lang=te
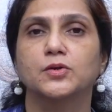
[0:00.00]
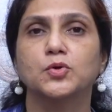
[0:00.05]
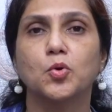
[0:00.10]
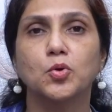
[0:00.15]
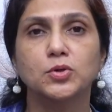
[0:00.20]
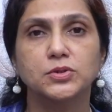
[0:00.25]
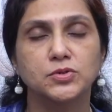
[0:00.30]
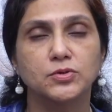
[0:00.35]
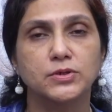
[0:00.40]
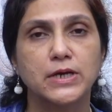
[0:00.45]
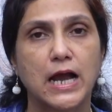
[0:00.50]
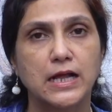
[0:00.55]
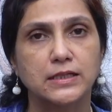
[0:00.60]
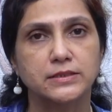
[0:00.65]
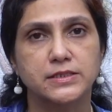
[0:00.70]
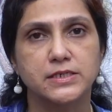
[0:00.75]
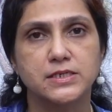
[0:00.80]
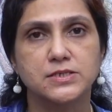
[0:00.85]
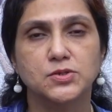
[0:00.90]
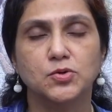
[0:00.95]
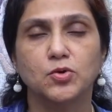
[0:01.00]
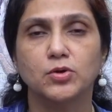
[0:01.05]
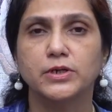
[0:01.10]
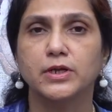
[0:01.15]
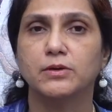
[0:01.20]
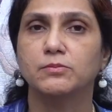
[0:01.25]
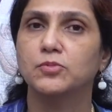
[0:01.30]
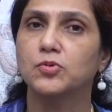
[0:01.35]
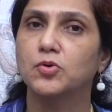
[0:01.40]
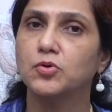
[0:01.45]
నోట్తో గాలి
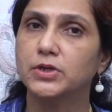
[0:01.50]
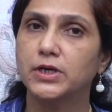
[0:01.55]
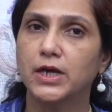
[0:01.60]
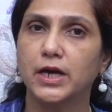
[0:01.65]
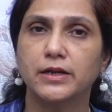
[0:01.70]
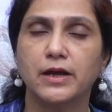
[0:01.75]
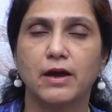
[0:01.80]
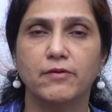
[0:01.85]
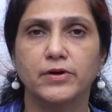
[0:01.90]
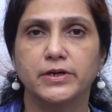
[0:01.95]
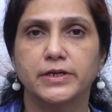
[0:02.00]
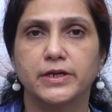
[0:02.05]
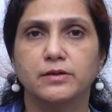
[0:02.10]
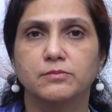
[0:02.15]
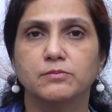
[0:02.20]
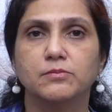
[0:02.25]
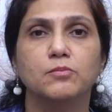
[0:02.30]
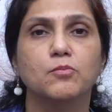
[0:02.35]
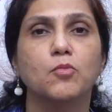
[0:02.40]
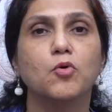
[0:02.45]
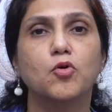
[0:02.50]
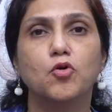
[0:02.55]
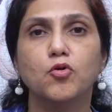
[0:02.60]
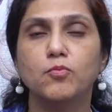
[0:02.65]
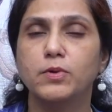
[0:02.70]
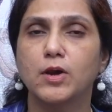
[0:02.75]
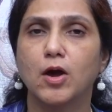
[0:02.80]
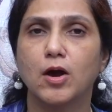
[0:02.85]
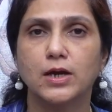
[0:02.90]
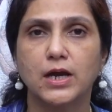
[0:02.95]
తీసుకోవటం గురక రావటం ముక్కు
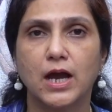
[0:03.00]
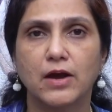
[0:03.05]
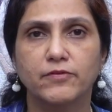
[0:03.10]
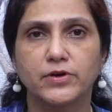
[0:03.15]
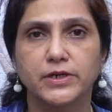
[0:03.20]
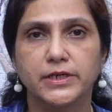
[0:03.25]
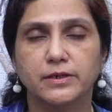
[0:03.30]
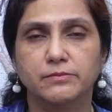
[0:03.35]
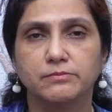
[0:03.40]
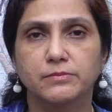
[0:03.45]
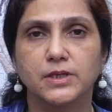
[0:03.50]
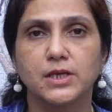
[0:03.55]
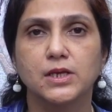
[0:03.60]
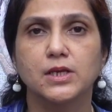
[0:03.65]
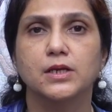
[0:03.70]
బ్లాక్ అవ్వటం